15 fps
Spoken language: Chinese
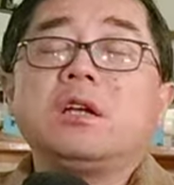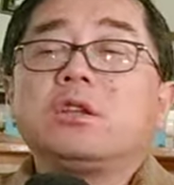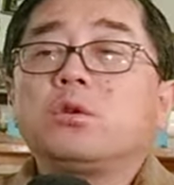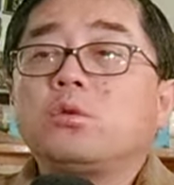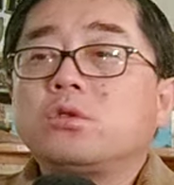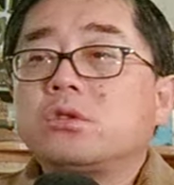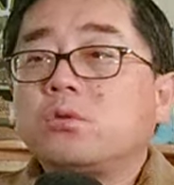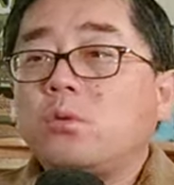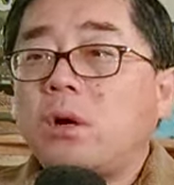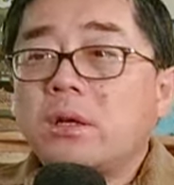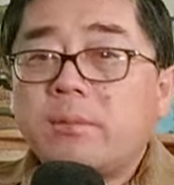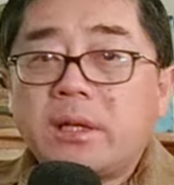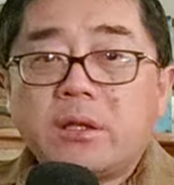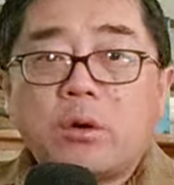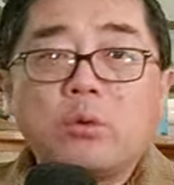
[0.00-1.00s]
都是往
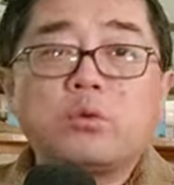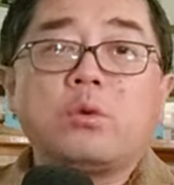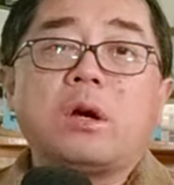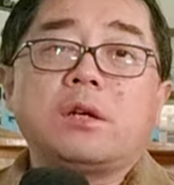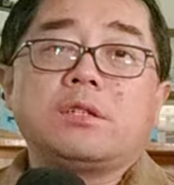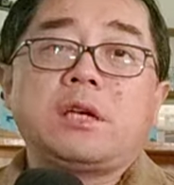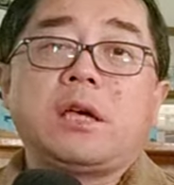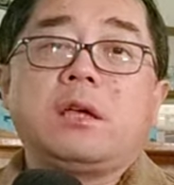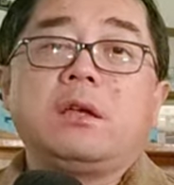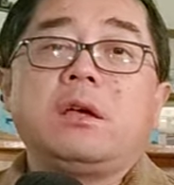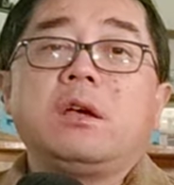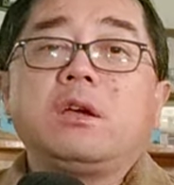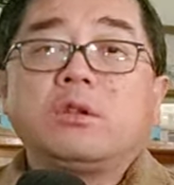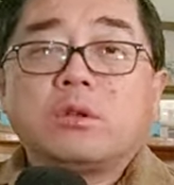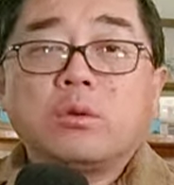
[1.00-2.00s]
里面投多少钱，
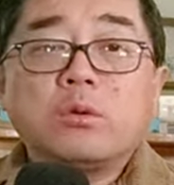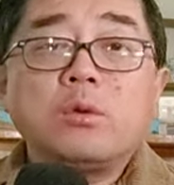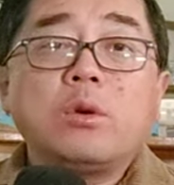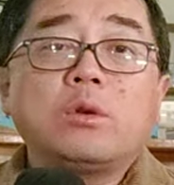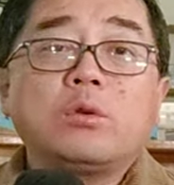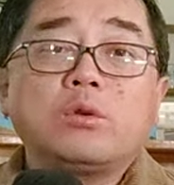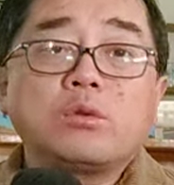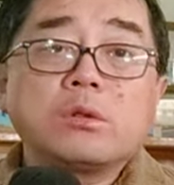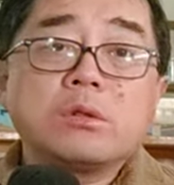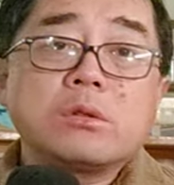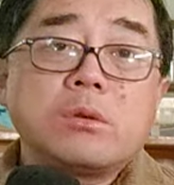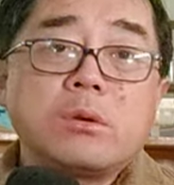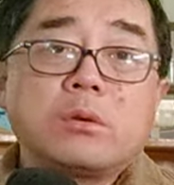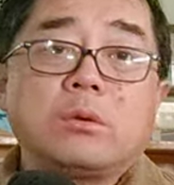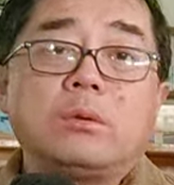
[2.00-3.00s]
投的越多，损
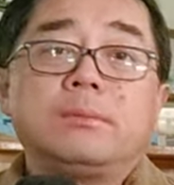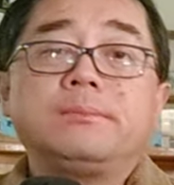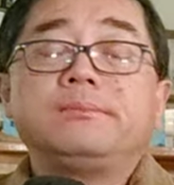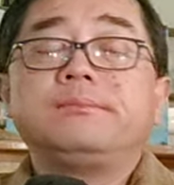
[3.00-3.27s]
失越多。